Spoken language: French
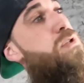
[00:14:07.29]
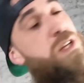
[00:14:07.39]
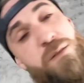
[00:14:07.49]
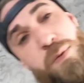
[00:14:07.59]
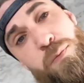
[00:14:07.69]
Tu
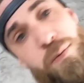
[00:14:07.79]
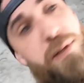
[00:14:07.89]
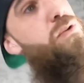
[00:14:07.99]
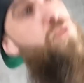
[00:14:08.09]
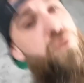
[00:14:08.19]
sais, les meubles de
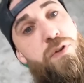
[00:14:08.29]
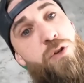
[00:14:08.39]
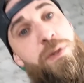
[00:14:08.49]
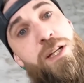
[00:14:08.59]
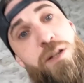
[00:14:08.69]
maintenant, tu fais
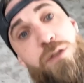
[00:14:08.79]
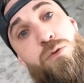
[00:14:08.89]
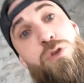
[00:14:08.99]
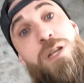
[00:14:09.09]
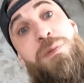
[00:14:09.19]

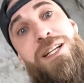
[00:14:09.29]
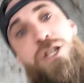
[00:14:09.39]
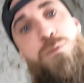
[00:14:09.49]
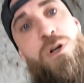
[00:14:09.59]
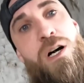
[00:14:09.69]
deux,
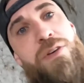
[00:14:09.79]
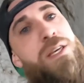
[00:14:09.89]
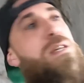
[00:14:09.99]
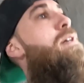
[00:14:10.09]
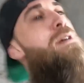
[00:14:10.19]
déménagements
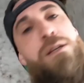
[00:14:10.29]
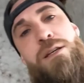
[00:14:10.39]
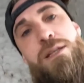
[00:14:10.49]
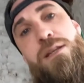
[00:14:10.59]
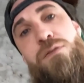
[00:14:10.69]
avec
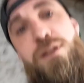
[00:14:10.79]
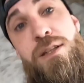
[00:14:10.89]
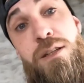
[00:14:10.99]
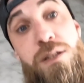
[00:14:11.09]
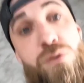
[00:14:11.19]
et c'est fini, ils